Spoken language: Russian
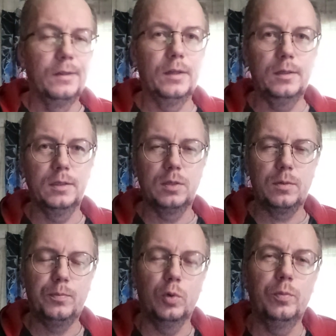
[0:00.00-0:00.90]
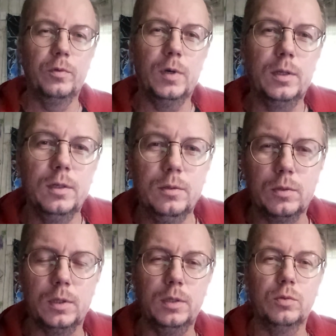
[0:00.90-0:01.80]
надо их поубивать, да,
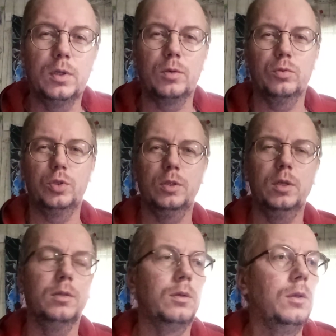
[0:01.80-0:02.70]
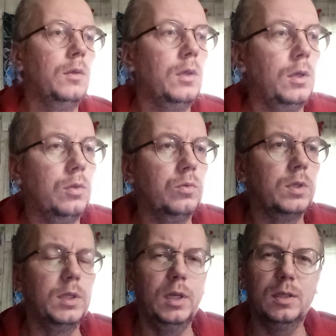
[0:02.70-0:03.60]
вот они вот так вот считают. Ну,
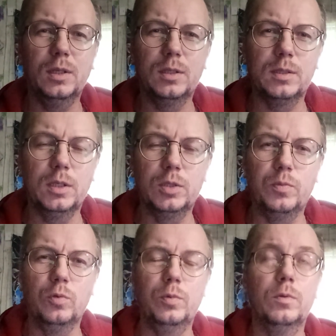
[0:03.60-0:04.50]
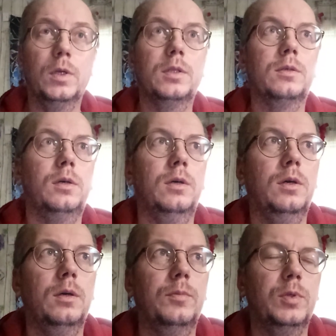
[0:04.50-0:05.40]
тогда их надо, значит, поубивать,
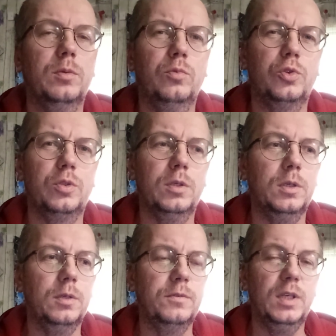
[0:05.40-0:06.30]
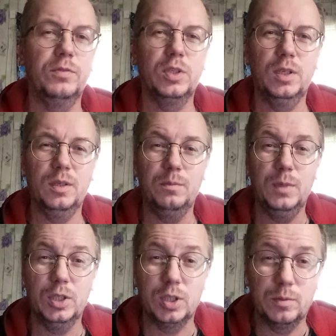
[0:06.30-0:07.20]
а, потому что взявший
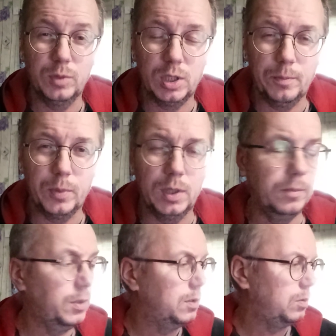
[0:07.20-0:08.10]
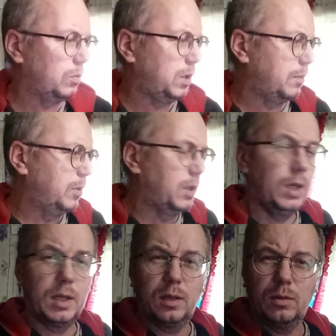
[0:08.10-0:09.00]
меч от меча погибнет. Ну, как бы
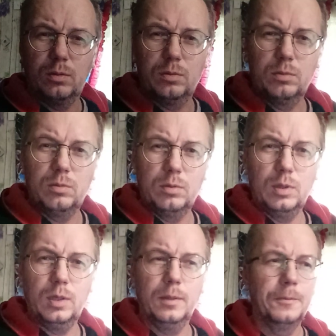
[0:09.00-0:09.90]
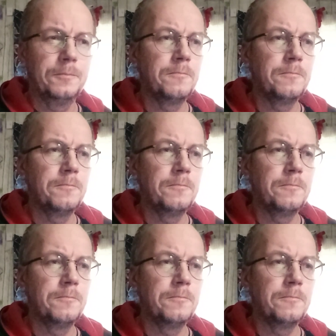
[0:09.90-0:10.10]
так, да?